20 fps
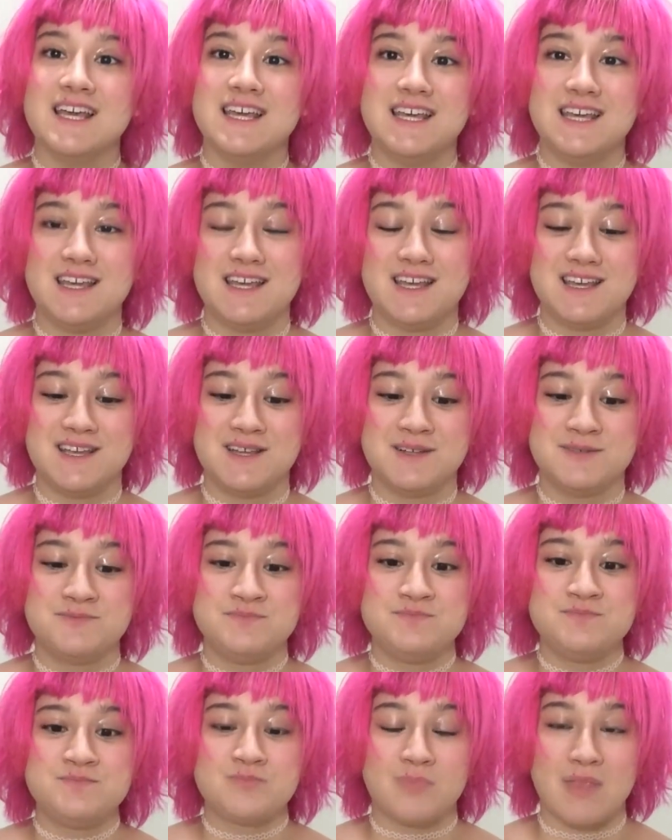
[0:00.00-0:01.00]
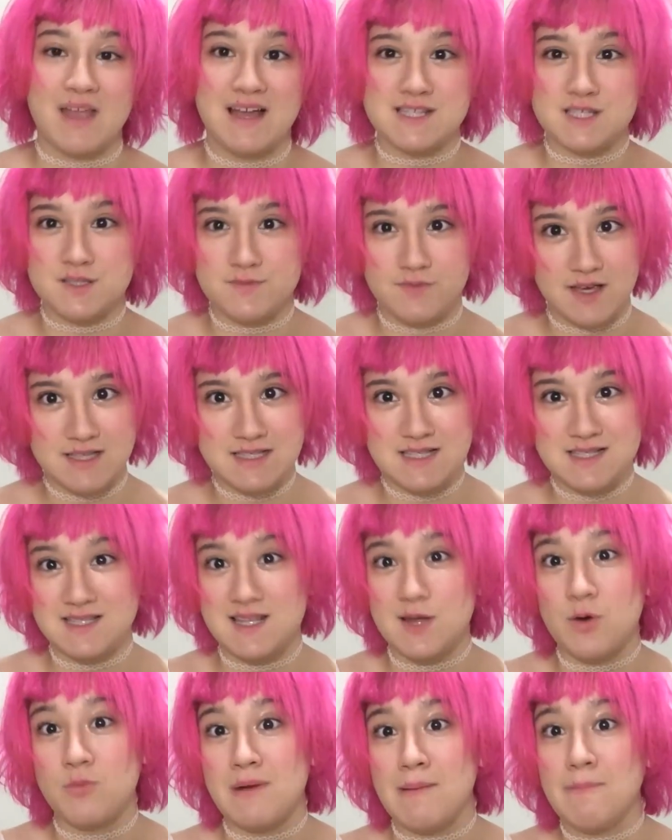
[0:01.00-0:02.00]
E às vezes
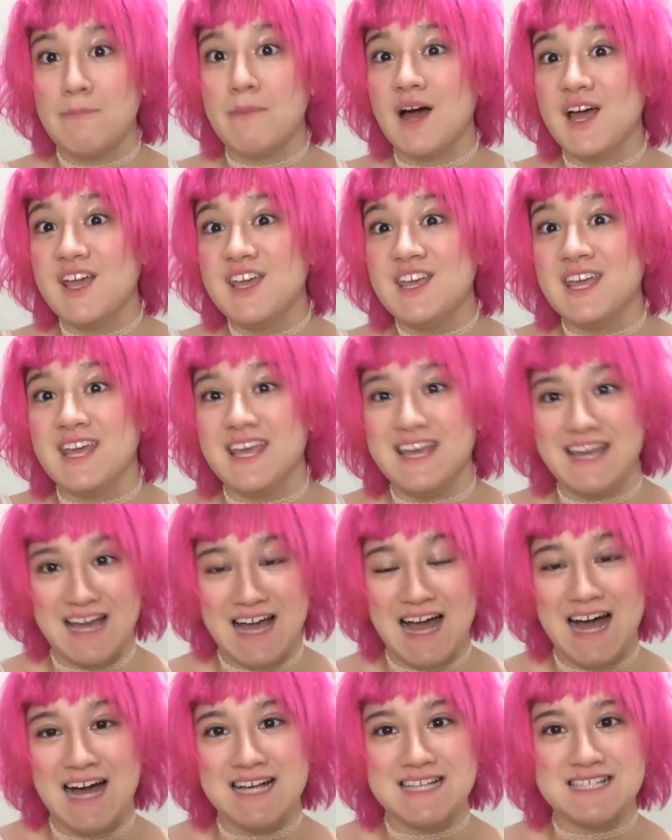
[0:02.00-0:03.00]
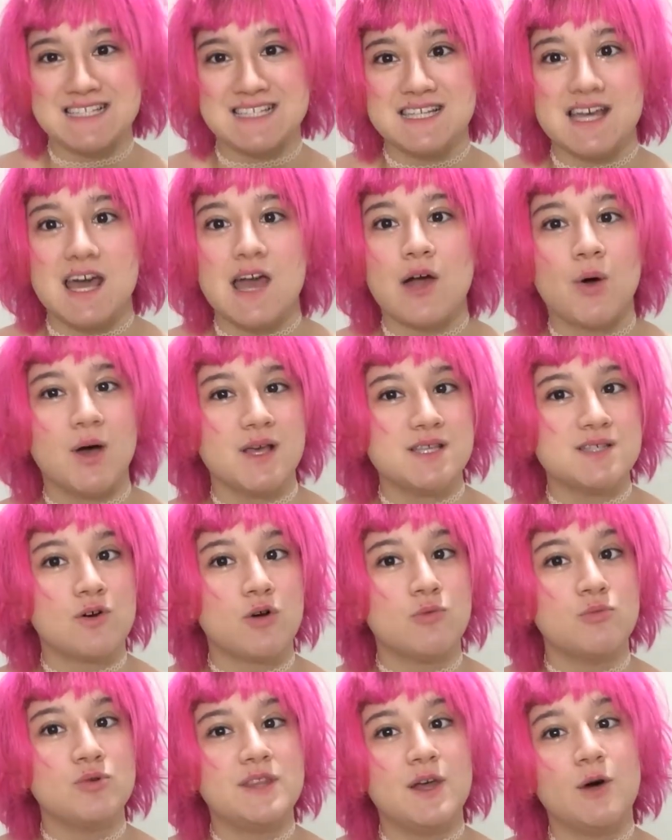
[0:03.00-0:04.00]
ter uma mãe em casa é quase
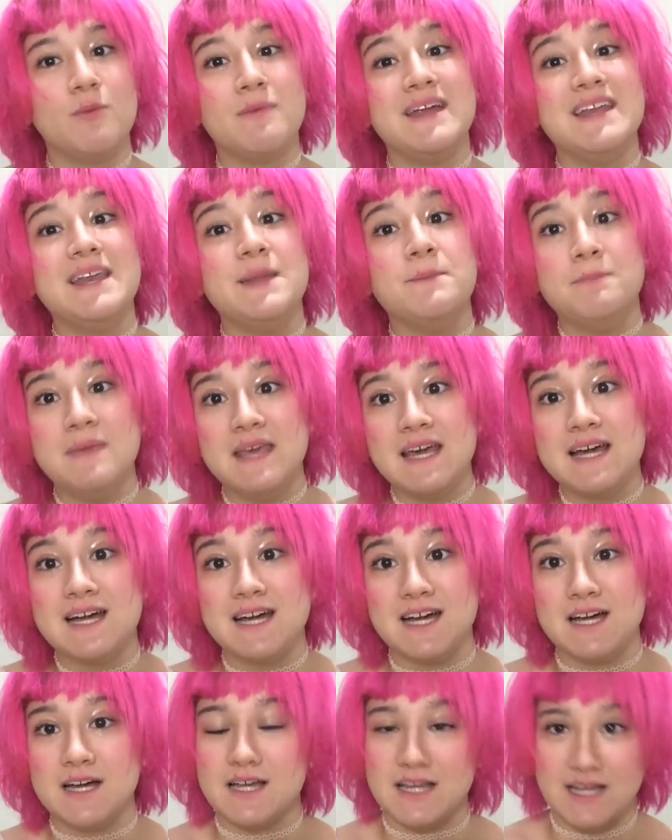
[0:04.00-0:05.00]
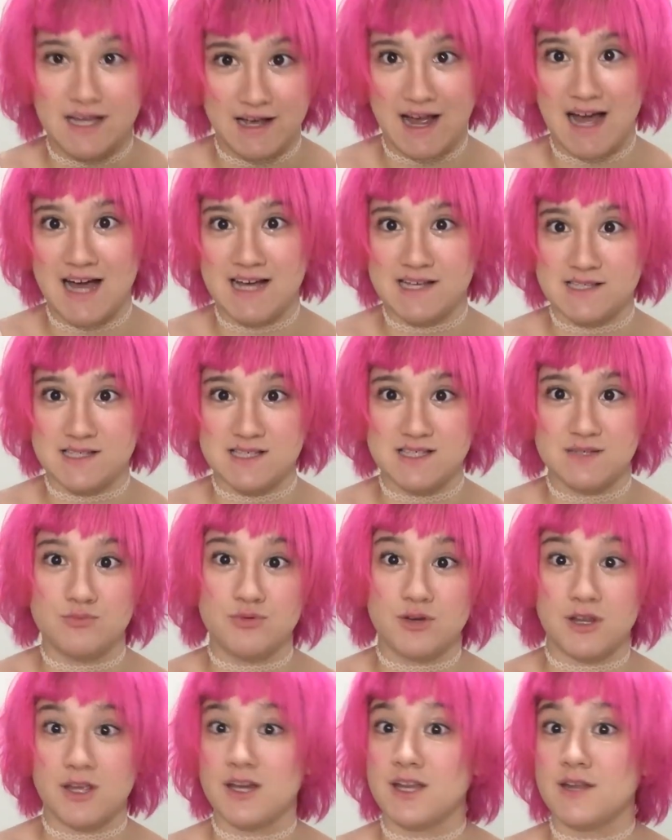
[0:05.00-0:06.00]
como ter uma inimiga em casa,
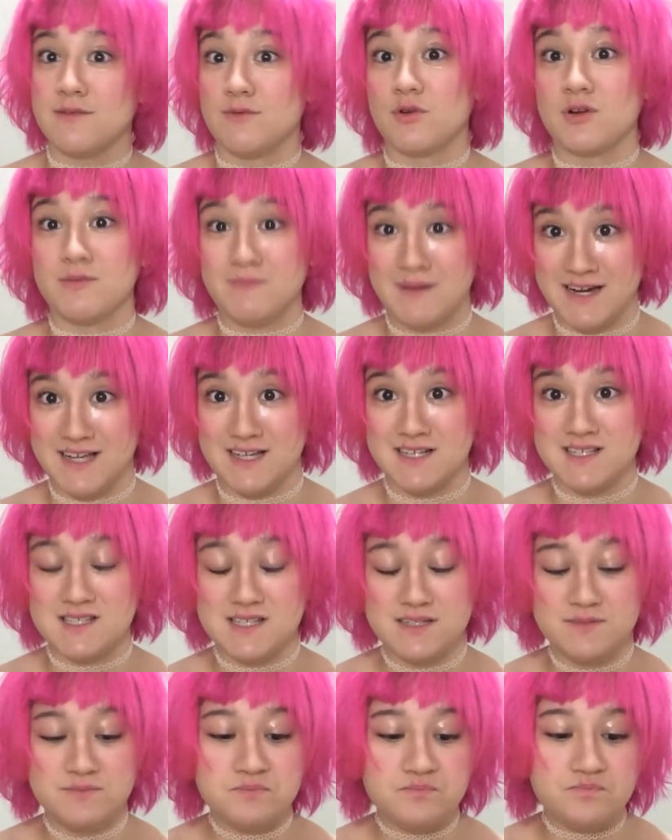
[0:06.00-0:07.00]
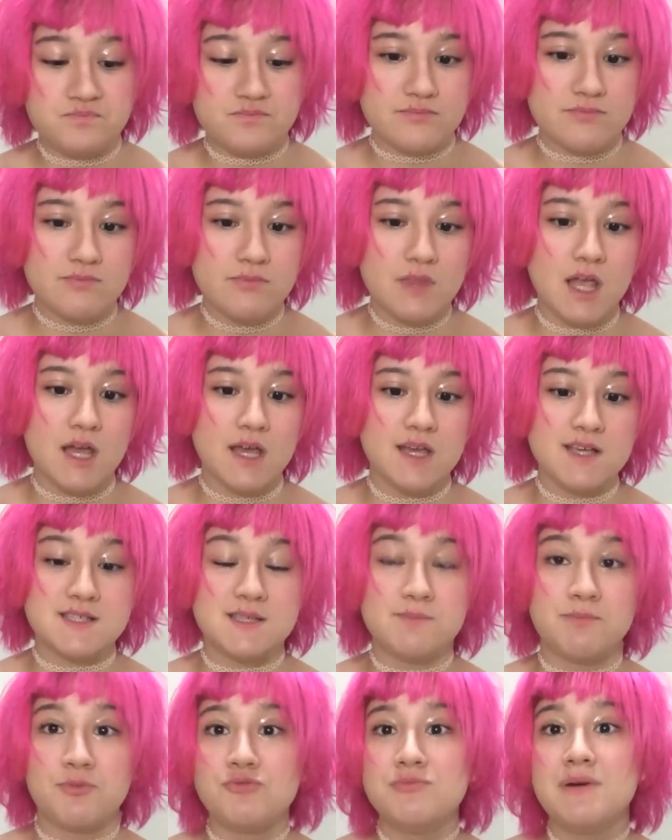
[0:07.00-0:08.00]
por incrível que pareça. E
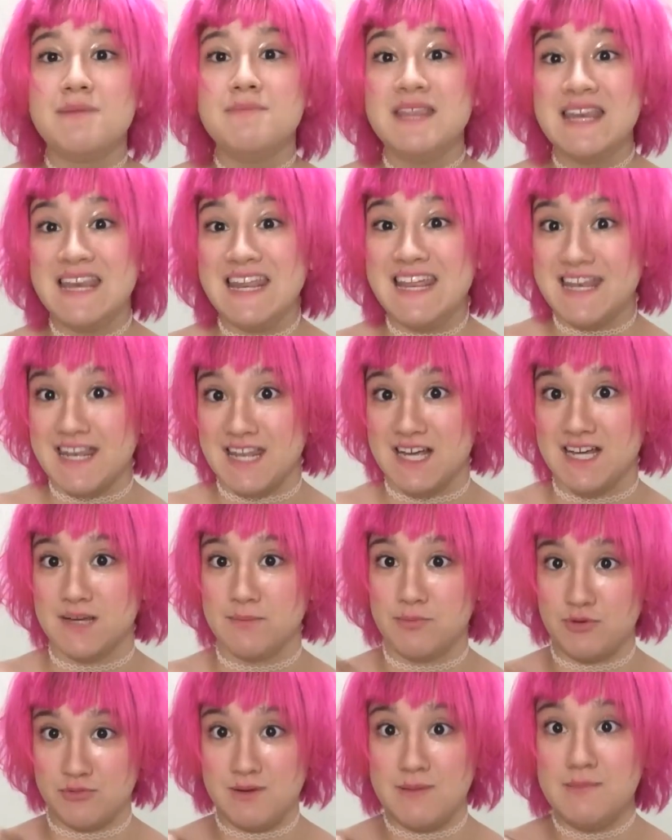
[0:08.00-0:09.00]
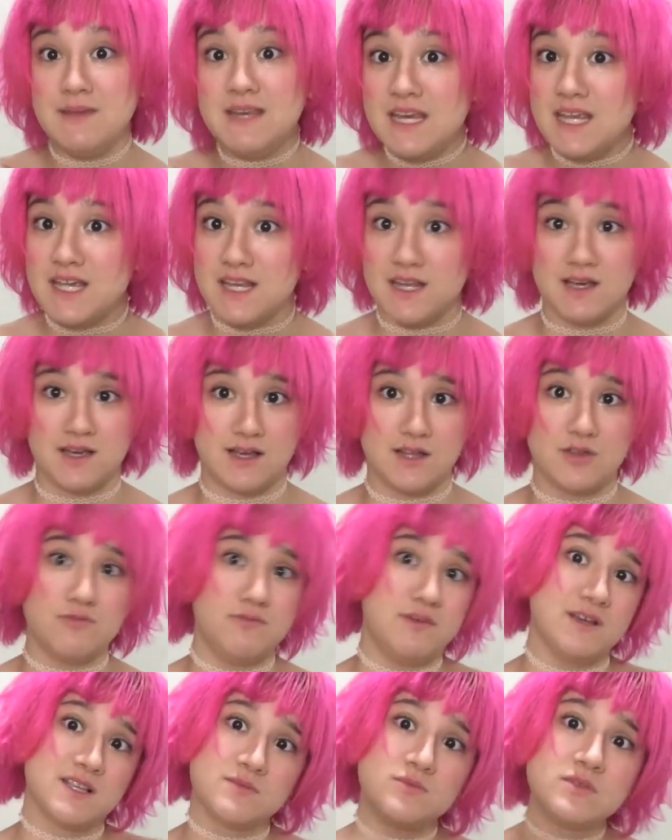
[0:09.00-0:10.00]
se para uma menina, para uma menina que é do
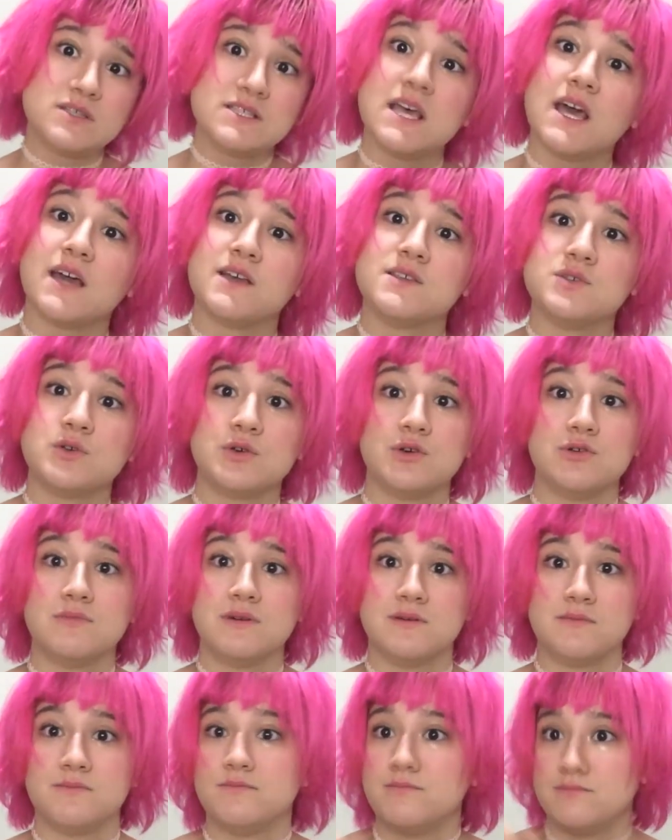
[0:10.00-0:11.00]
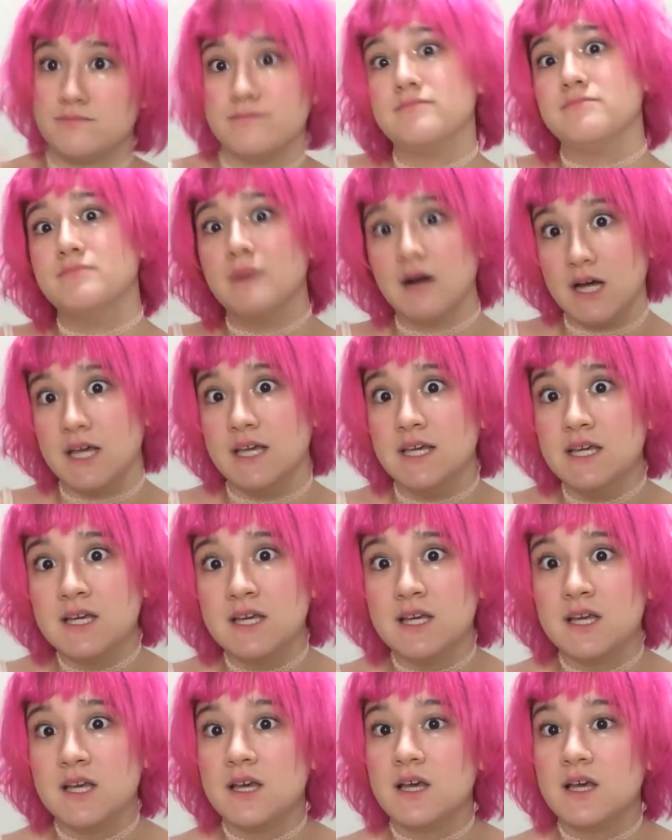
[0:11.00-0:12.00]
mesmo sexo que uma mãe,